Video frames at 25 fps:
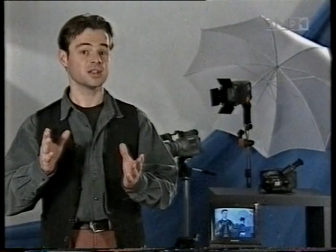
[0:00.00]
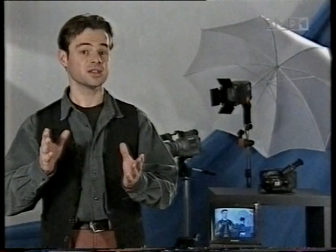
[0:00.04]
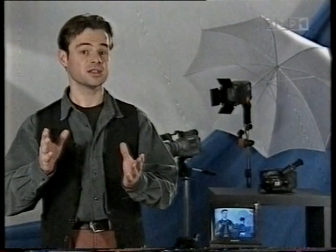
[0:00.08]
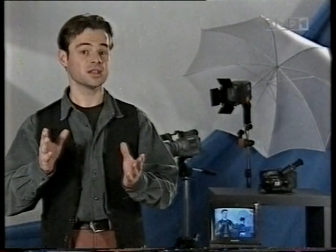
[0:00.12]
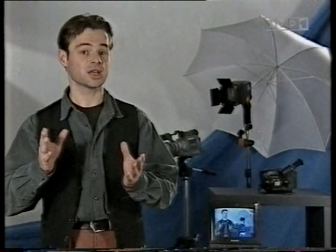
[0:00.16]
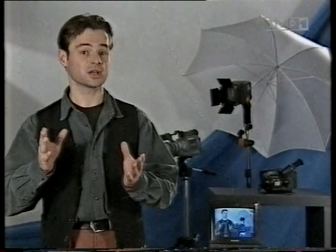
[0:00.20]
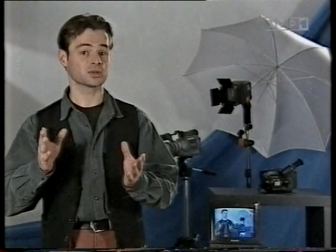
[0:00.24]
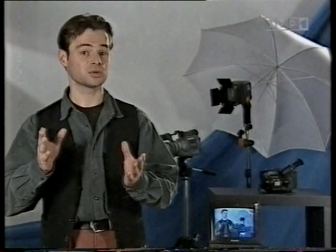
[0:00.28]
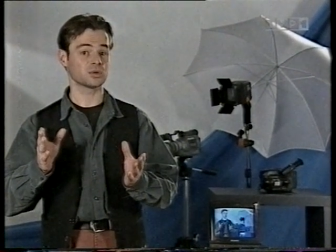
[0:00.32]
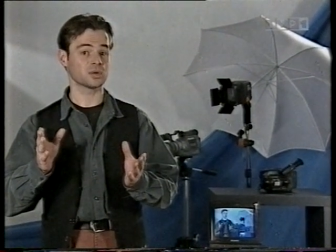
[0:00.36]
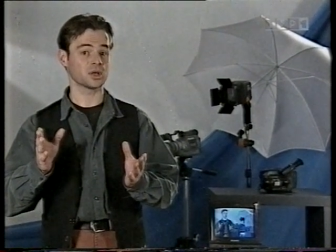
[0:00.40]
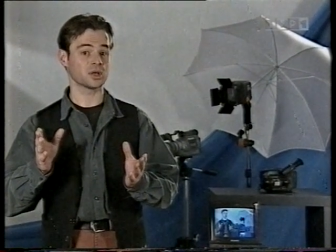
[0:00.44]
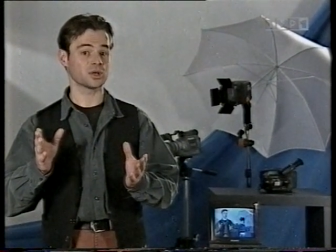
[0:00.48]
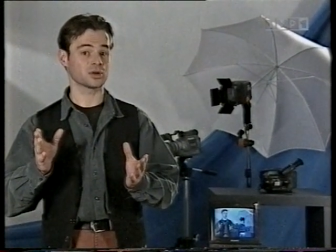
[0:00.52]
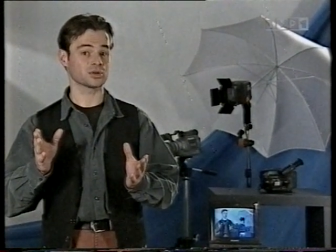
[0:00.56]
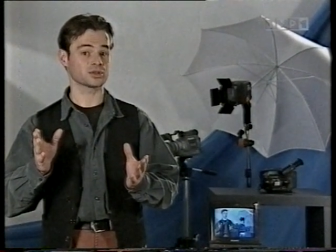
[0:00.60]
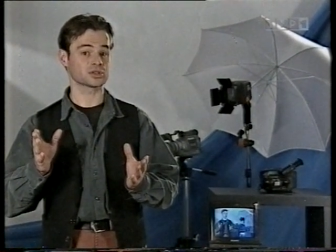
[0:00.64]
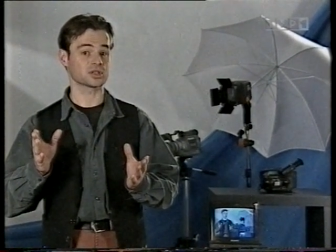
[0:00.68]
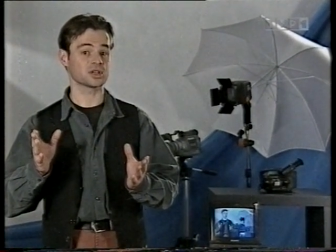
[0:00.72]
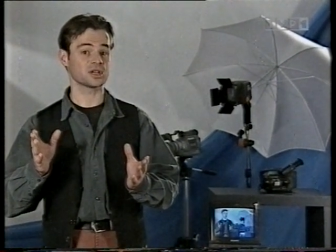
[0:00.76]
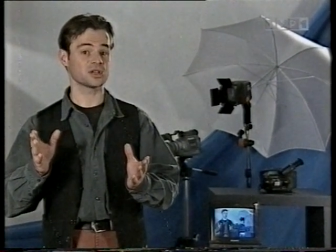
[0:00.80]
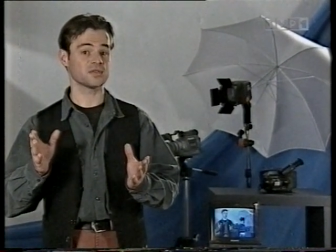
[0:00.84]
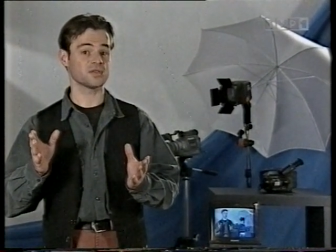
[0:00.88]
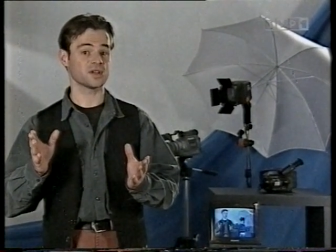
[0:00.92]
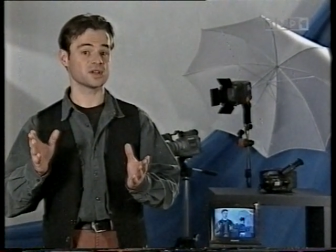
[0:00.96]
na której
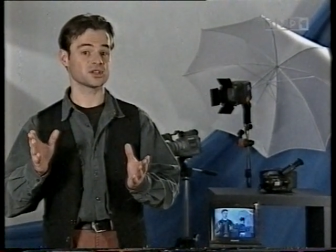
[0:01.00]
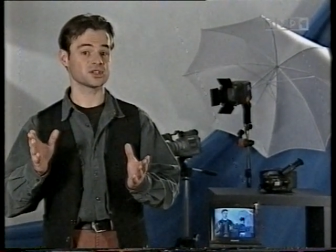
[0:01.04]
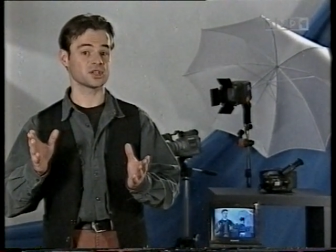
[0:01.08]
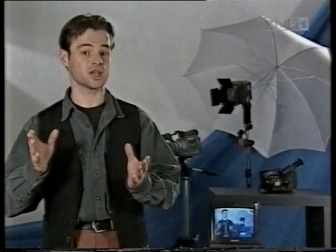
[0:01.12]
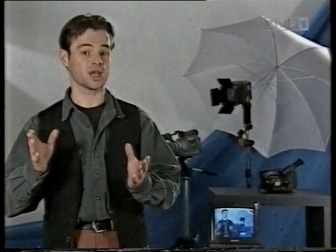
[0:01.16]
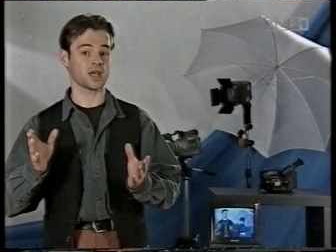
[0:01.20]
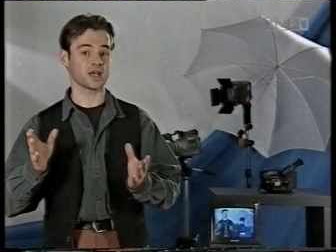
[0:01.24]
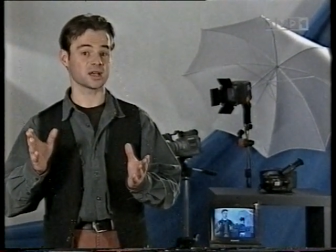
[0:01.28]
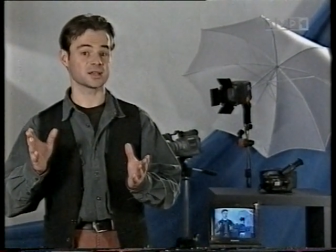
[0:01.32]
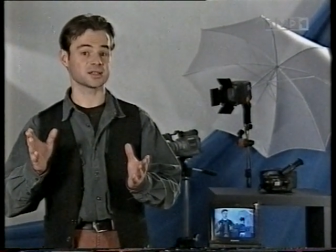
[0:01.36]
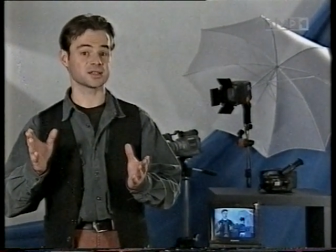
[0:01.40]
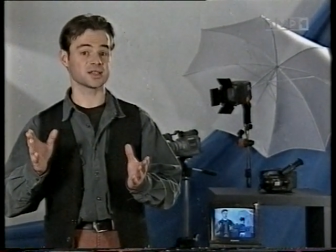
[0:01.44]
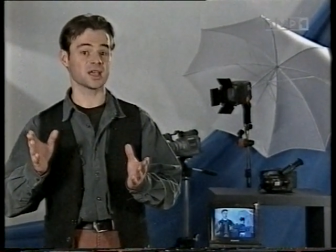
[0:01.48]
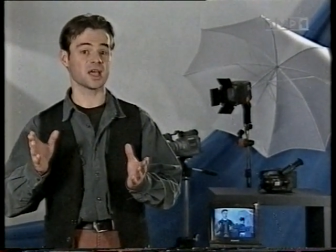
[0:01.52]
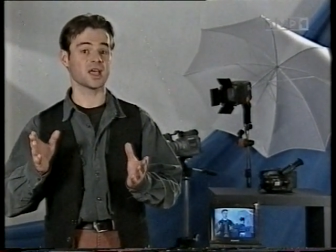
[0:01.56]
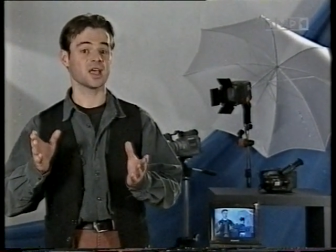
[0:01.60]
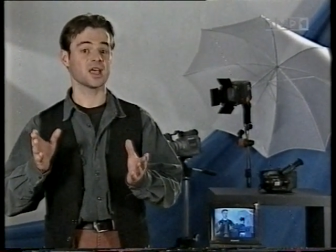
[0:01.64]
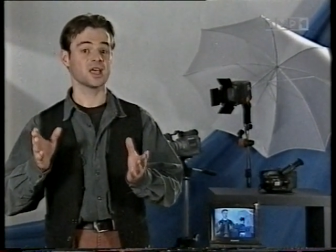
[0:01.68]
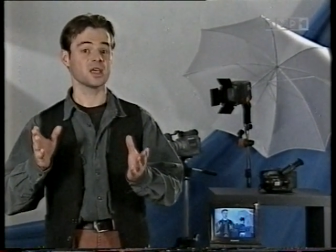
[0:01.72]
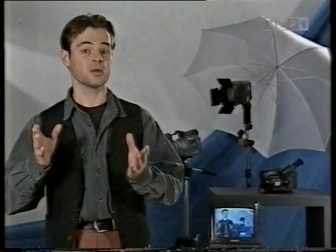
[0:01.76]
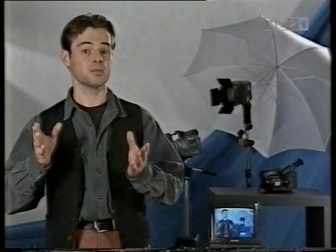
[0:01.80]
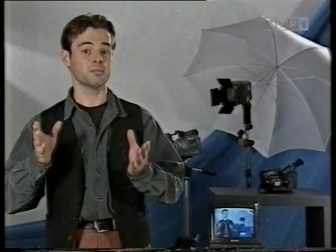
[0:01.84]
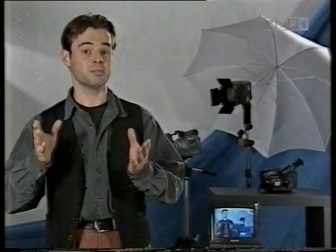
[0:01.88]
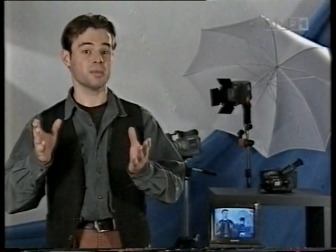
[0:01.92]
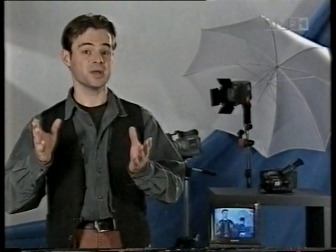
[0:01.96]
rozgrywa się akcja,
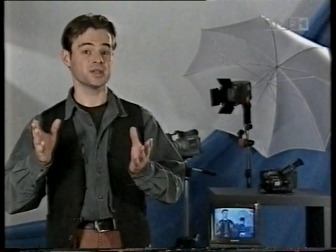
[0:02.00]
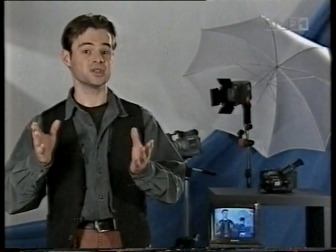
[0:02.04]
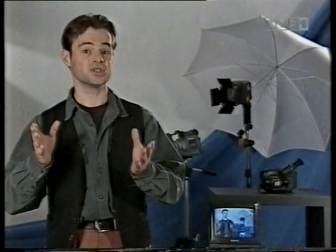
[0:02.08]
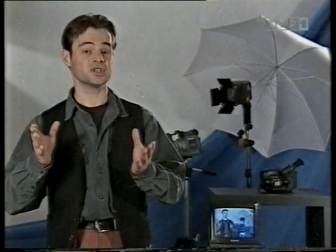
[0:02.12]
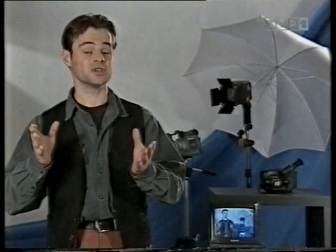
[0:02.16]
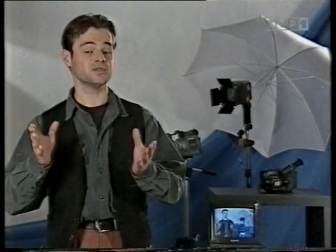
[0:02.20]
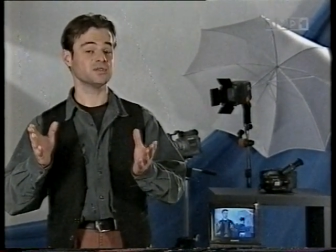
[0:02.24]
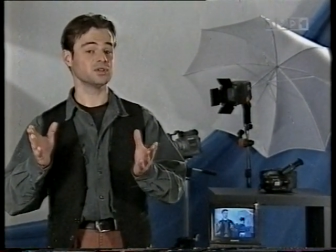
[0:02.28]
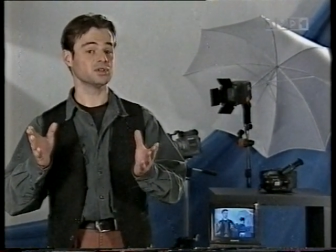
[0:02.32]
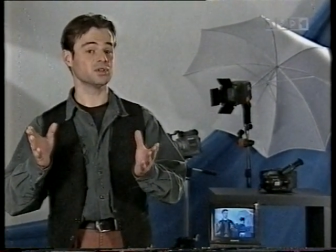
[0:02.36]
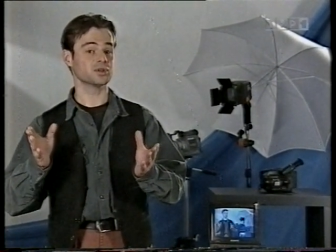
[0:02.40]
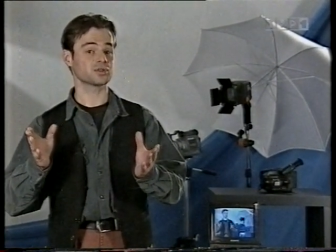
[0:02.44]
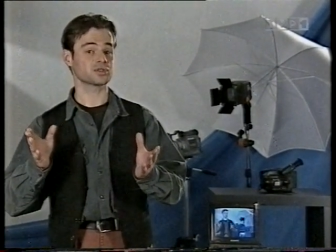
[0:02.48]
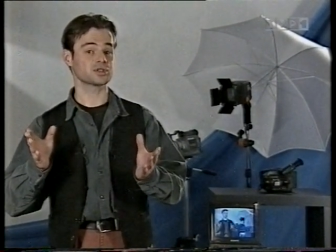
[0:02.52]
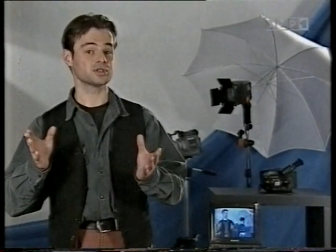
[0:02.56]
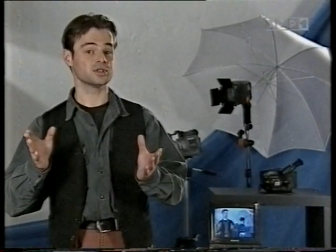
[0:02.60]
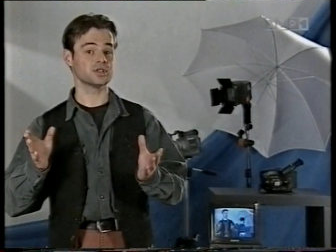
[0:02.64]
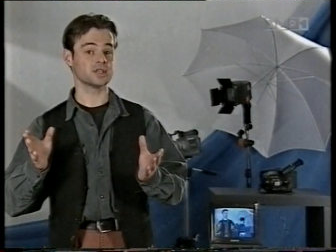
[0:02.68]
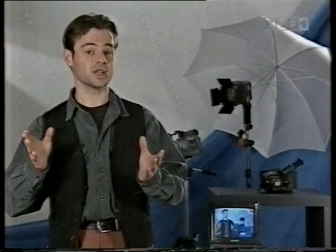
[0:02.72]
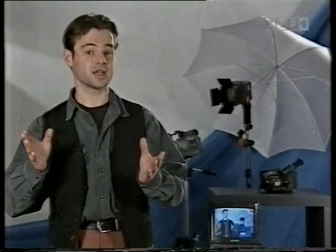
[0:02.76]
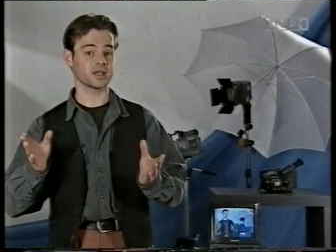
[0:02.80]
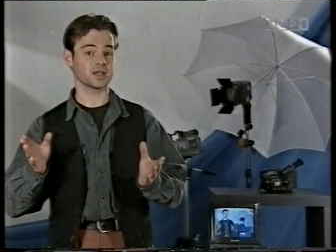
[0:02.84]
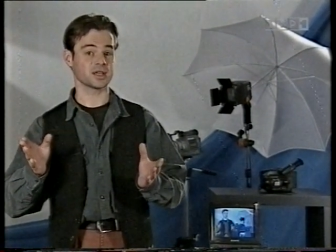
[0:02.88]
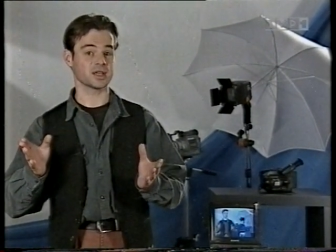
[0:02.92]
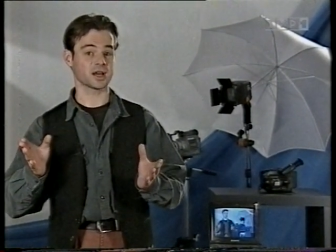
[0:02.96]
będzie
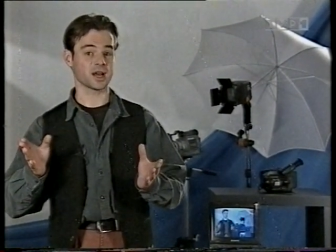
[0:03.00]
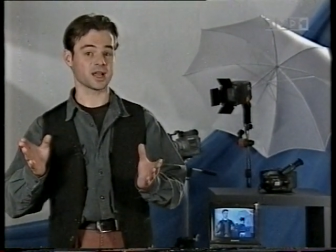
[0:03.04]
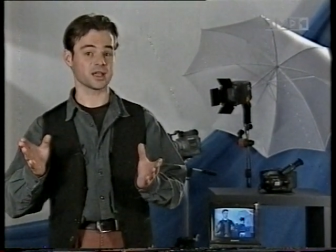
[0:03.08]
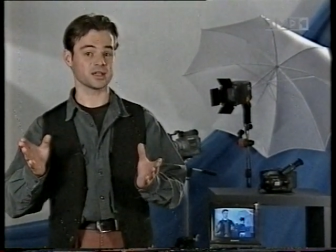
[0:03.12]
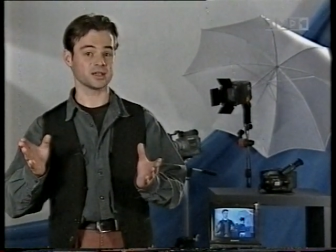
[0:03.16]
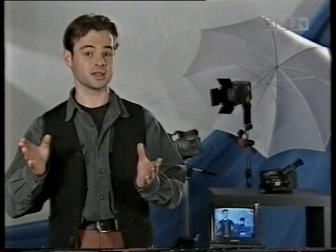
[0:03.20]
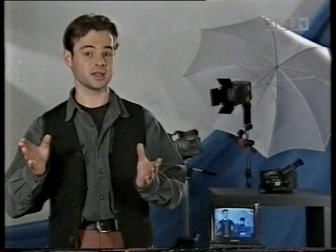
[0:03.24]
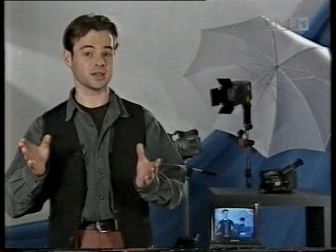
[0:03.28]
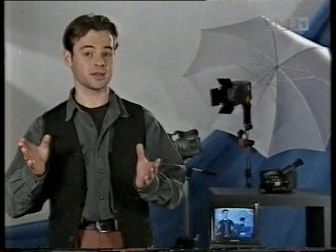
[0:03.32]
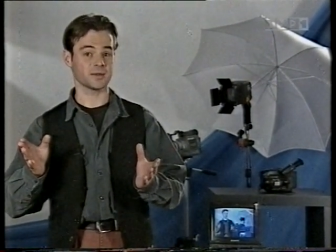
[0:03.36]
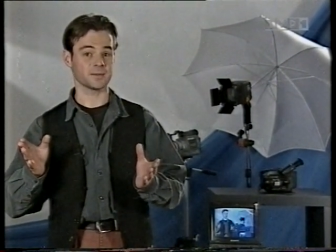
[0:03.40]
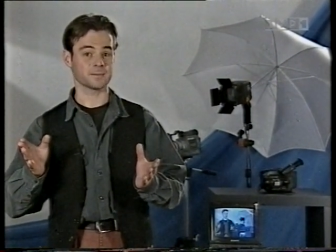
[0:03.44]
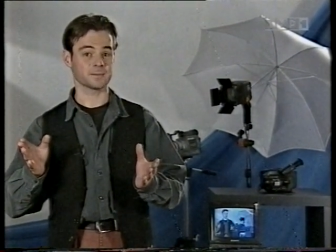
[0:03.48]
widoczny na ekranie.